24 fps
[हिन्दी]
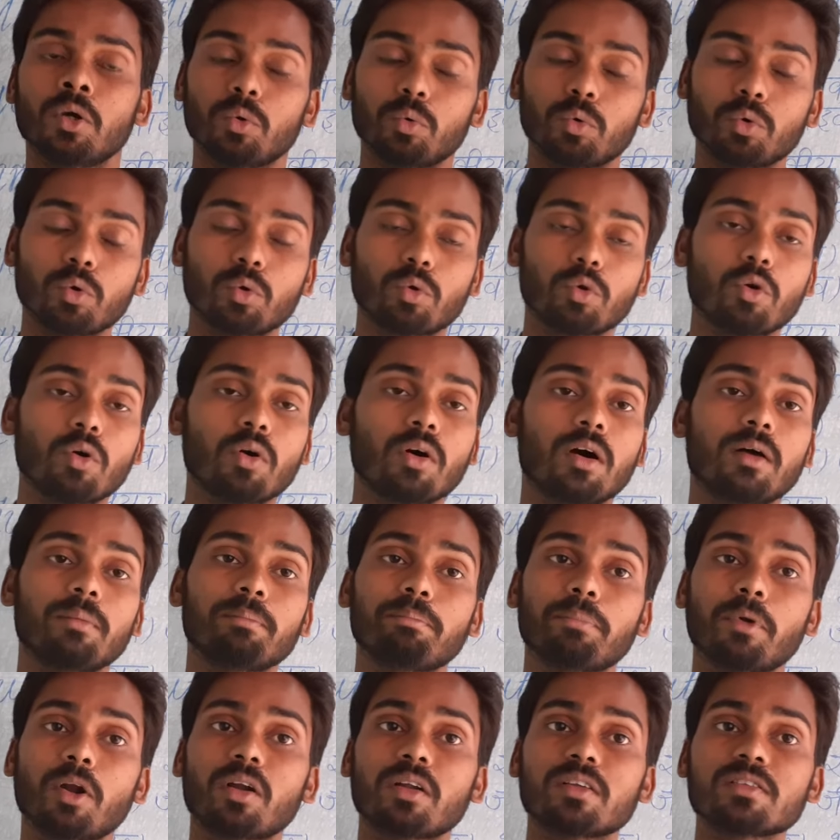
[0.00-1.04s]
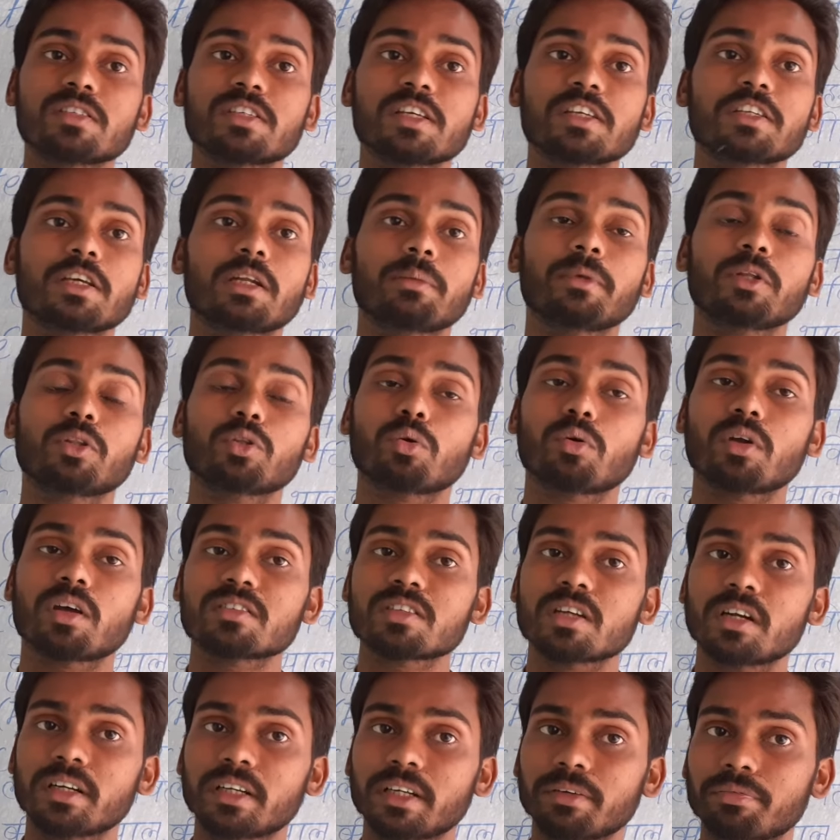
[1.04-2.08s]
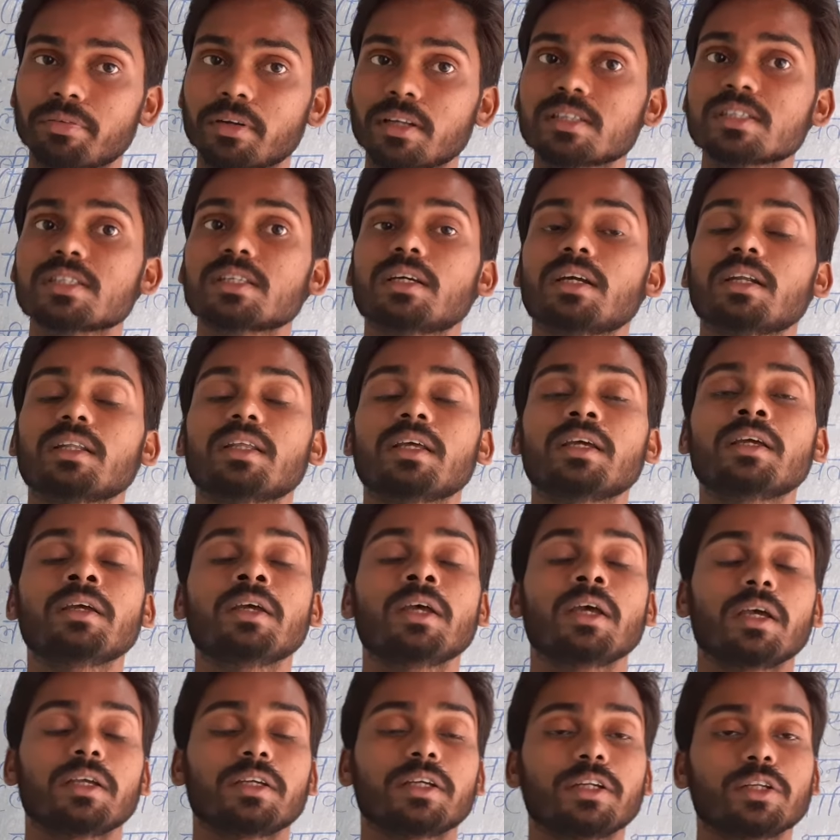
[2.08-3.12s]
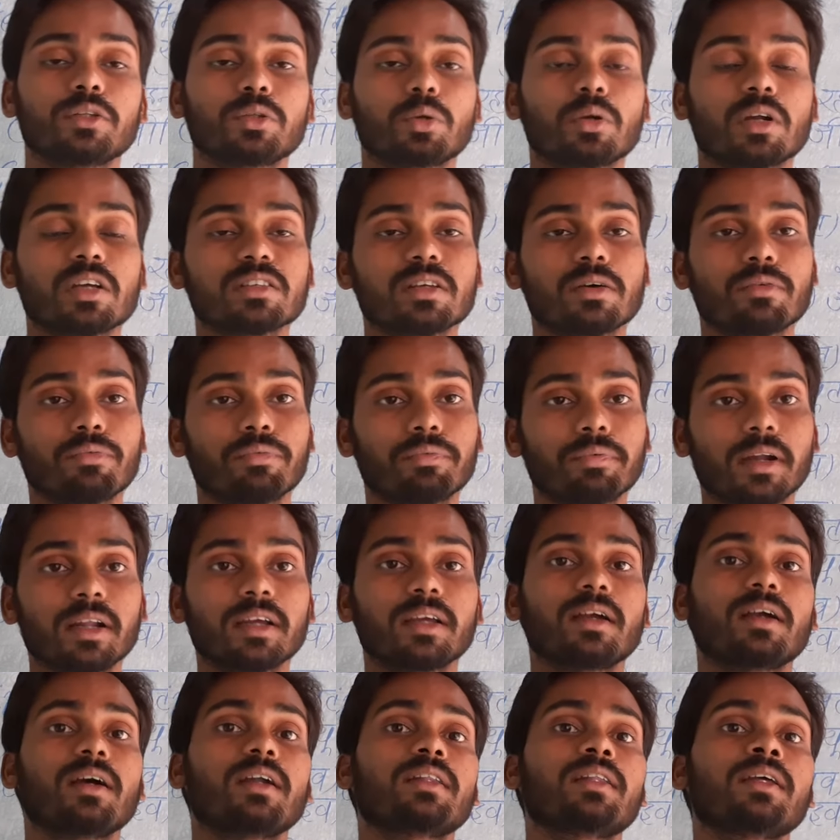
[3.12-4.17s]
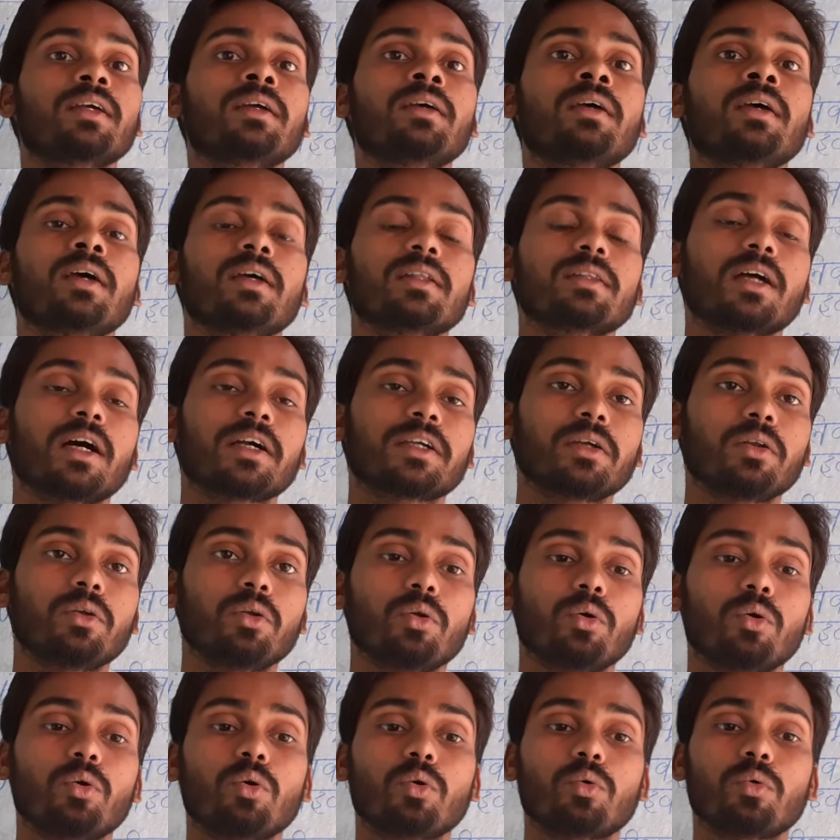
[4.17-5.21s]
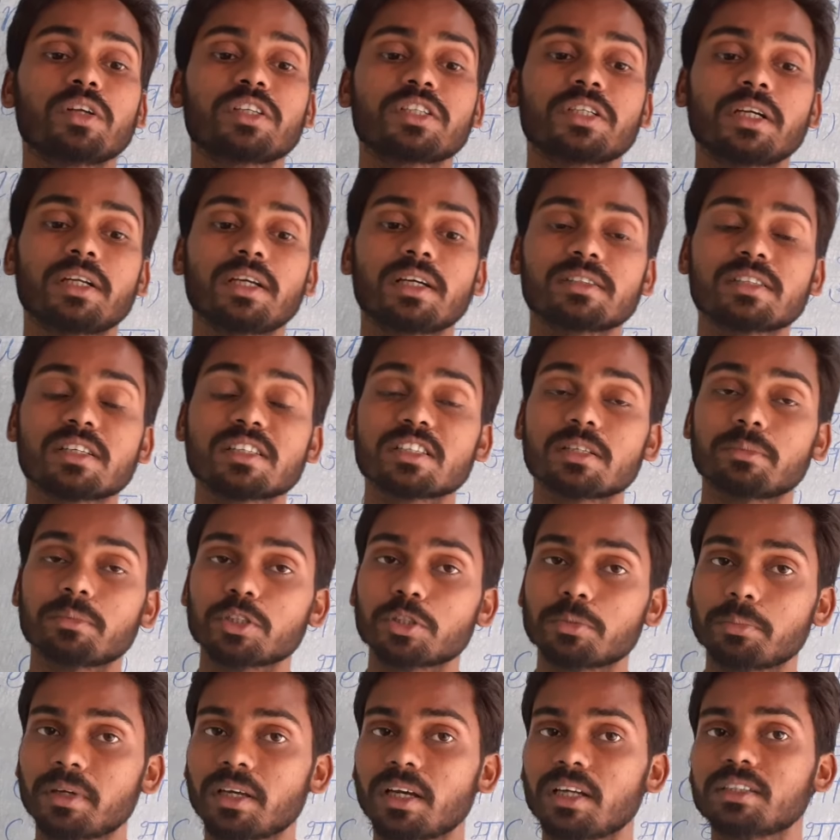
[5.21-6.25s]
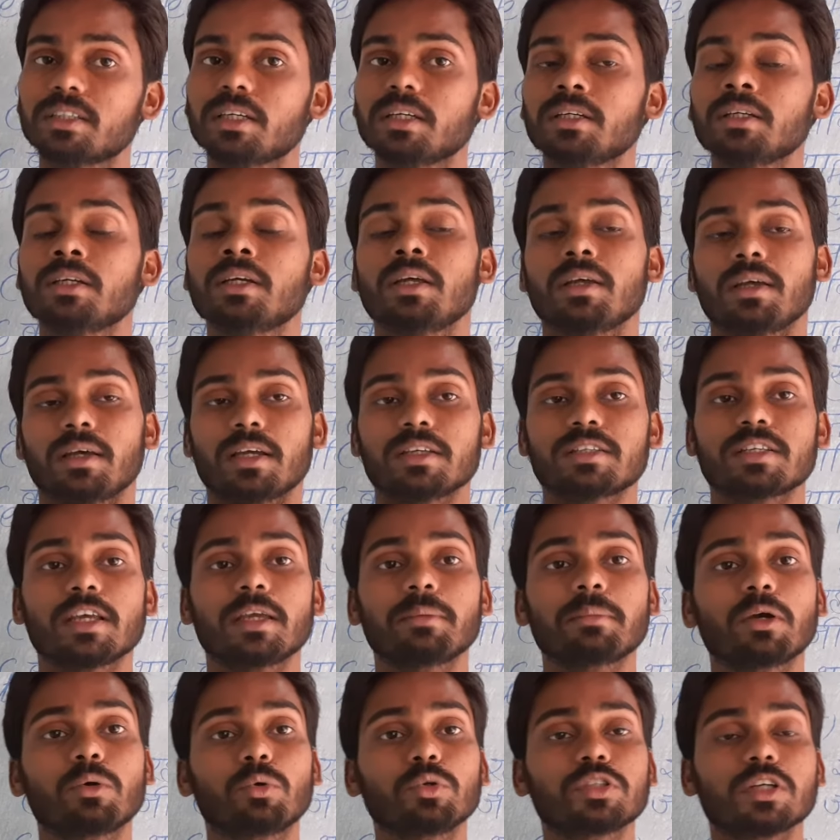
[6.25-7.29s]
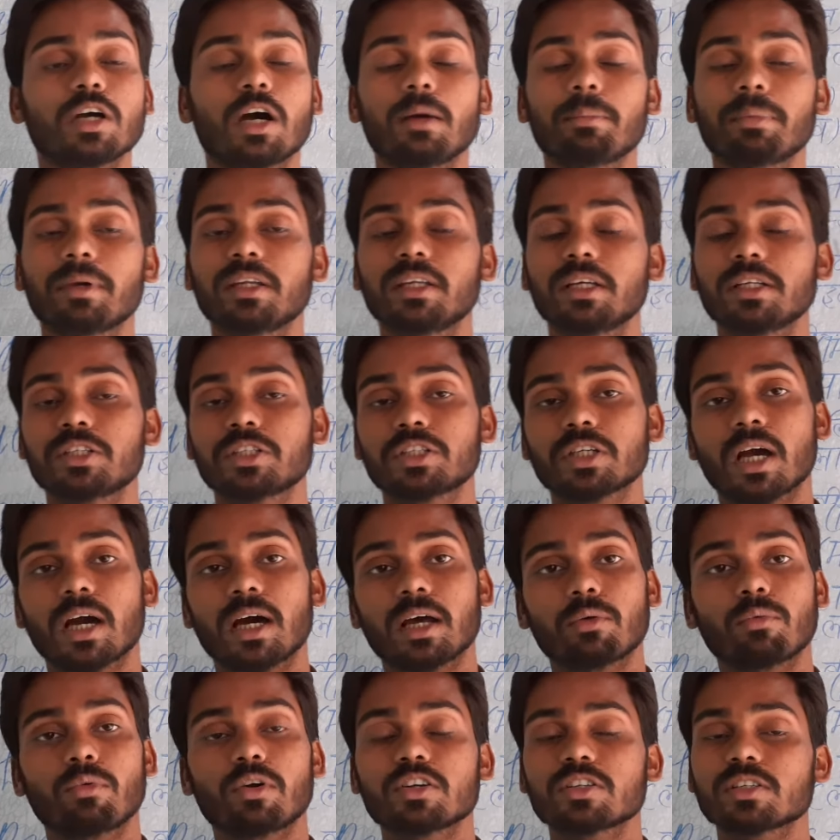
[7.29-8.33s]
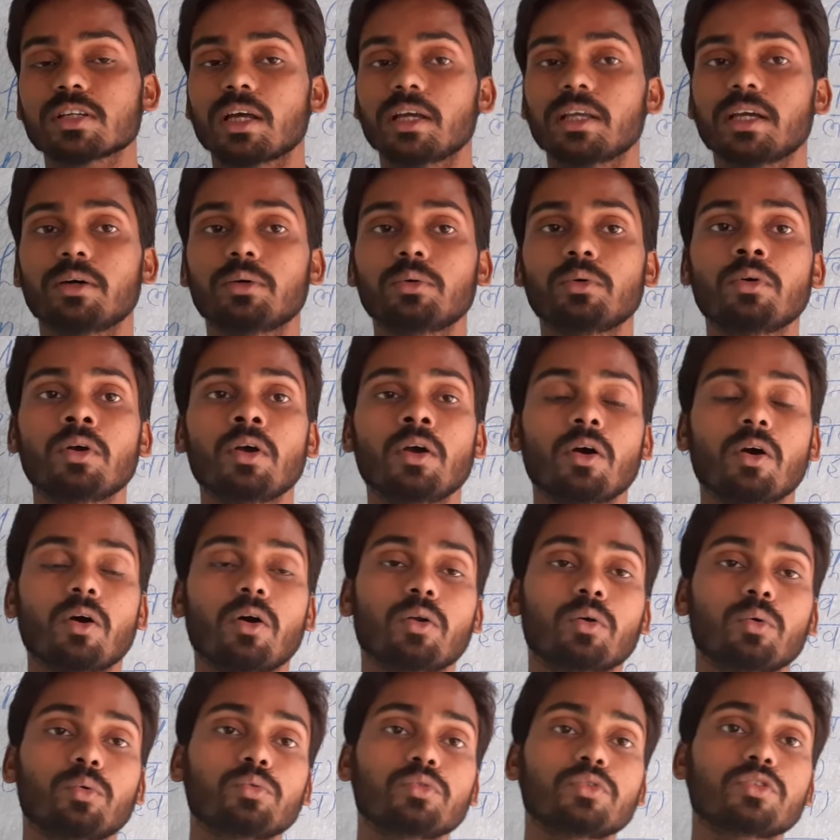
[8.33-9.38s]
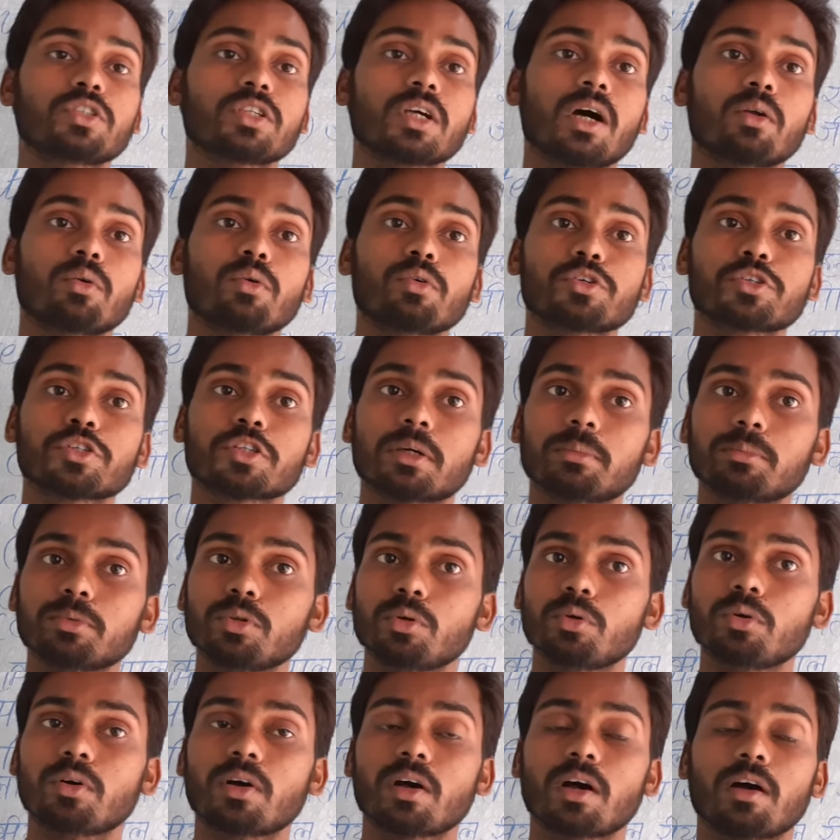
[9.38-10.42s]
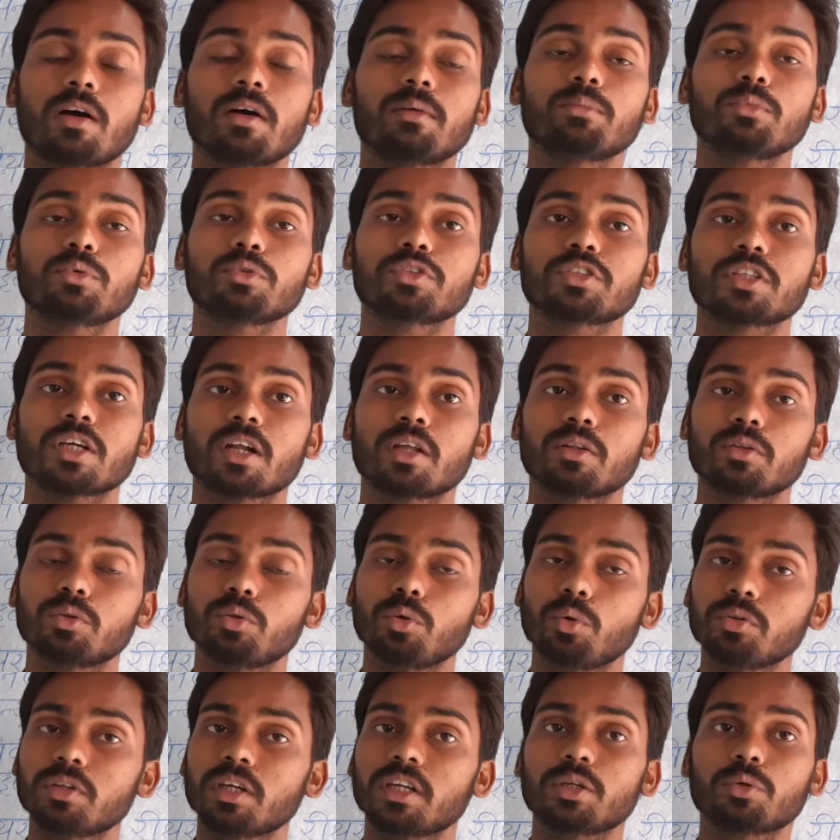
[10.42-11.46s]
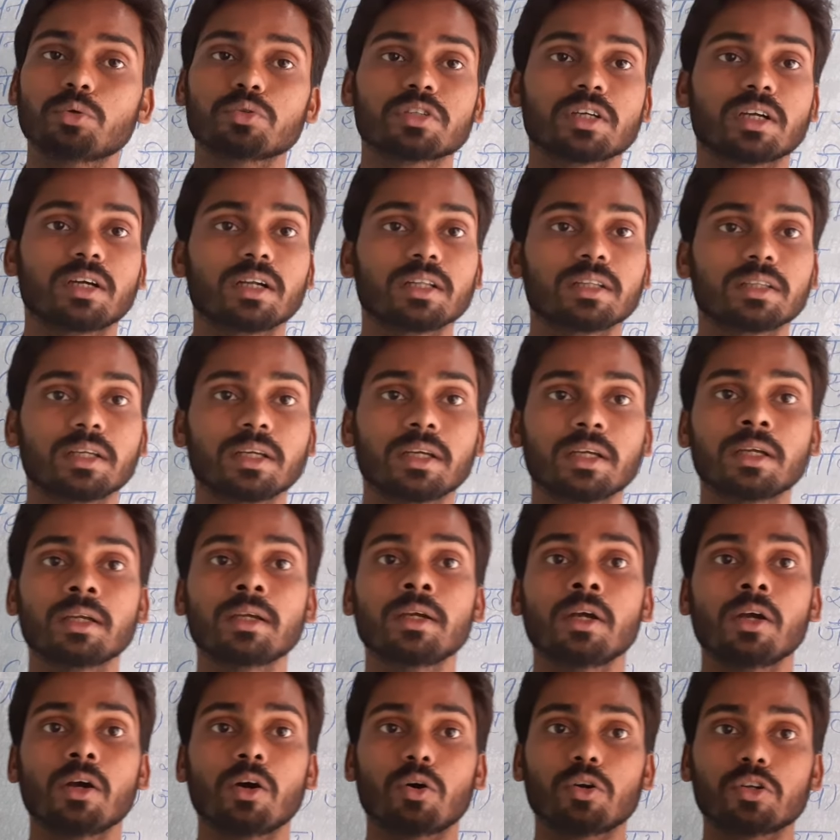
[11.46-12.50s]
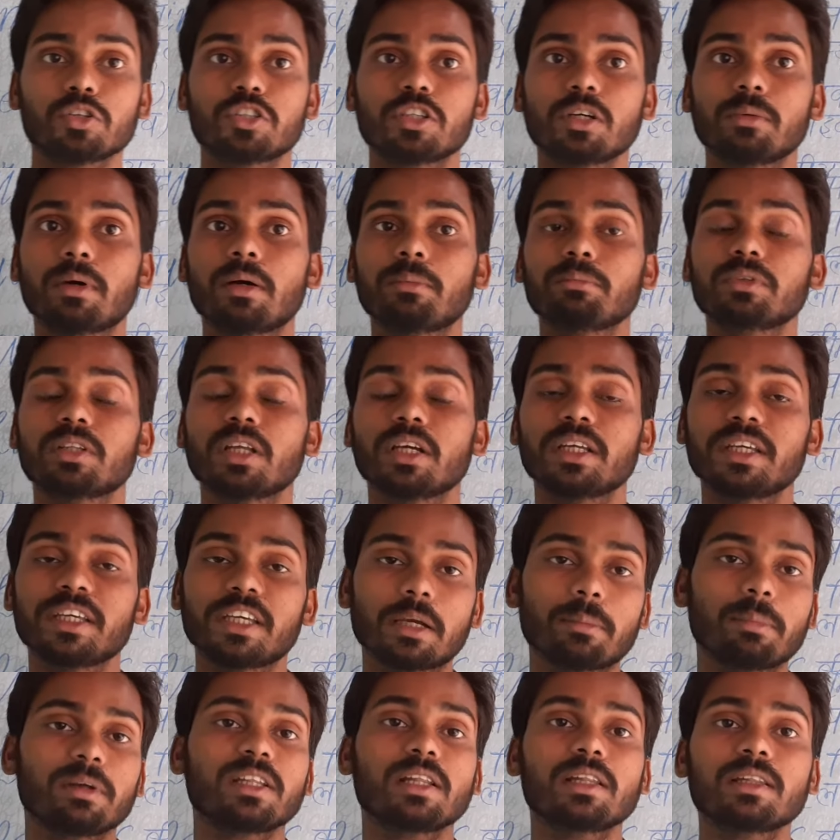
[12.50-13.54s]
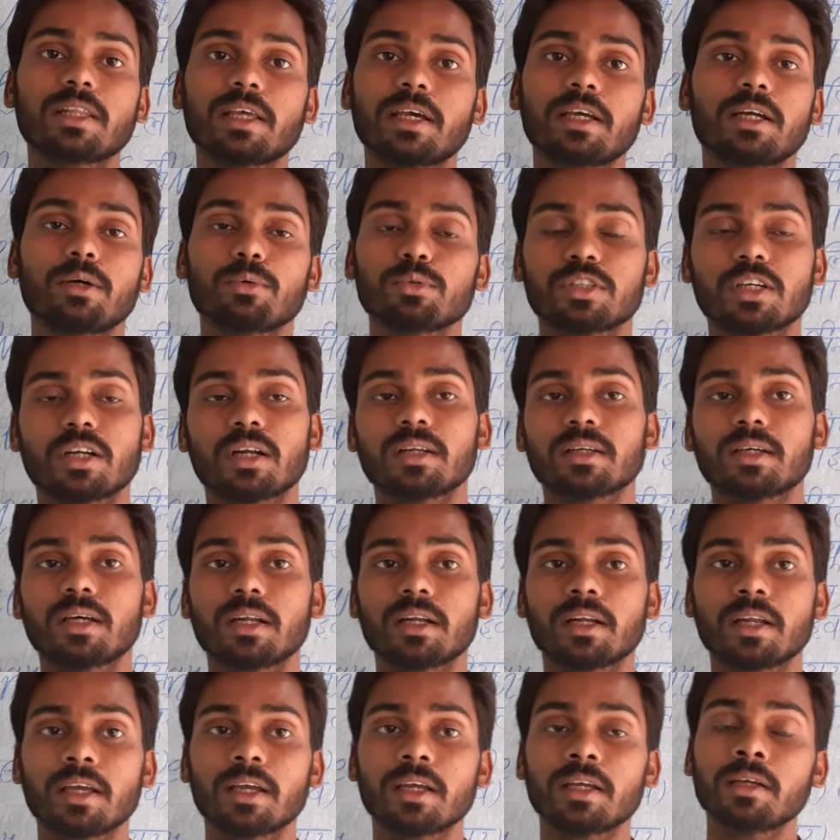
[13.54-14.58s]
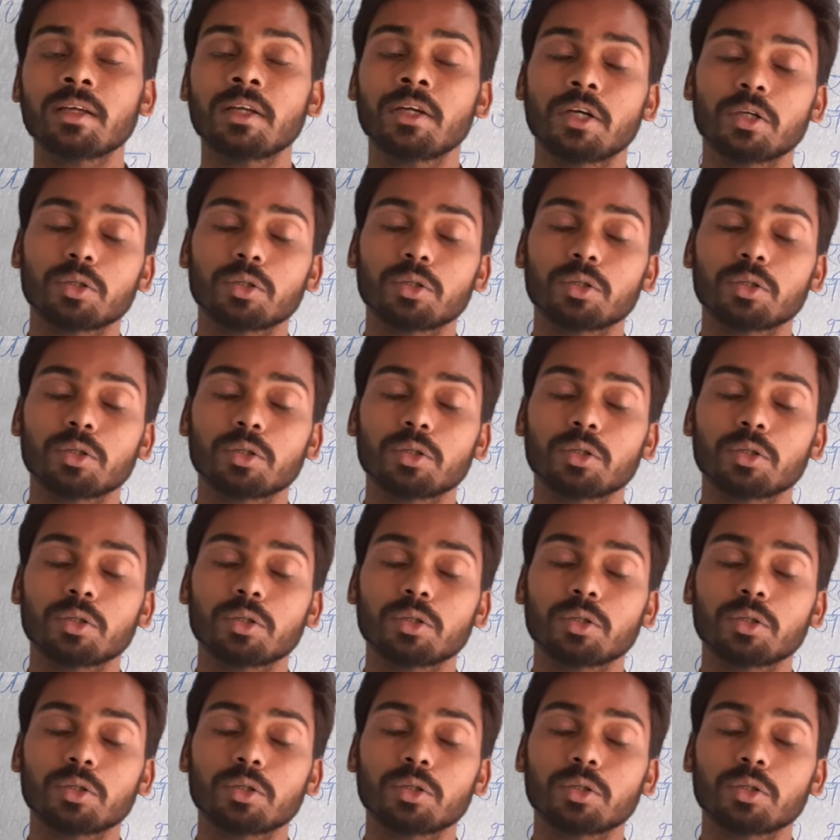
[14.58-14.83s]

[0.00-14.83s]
उनको हम प्रोनाउंसिएशन में थोड़ा सा डिफरेंस कर दें यानी थोड़ा सा फ़र्क कर दें ताकि लोगों को अच्छे ढंग से समझ में आ जाए ऐसे ही मैं कुछ आपके लिए चार वर्ड्स लाया हूँ और उन चारों शब्दों का हम उच्चारण दो तरीक़ों से करते हैं और जब हम तरीके बदलते हैं ना उच्चारण करने के